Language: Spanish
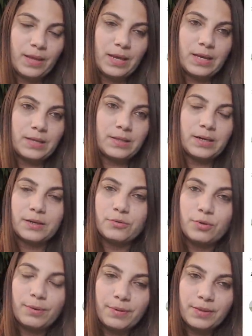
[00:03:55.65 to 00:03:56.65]
en que se
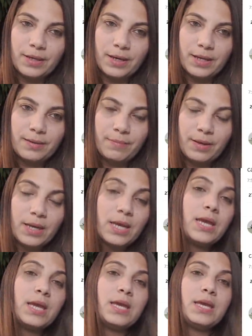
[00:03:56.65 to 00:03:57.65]
resuelva ese crimen
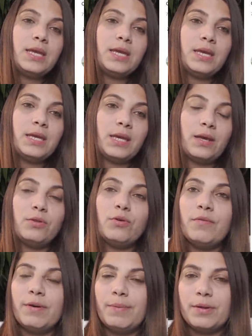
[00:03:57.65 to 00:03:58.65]
y que no
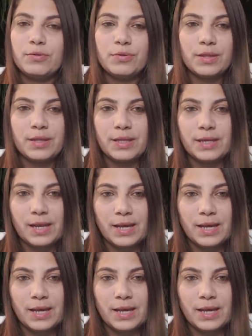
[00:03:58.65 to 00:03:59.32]
vuelva a suceder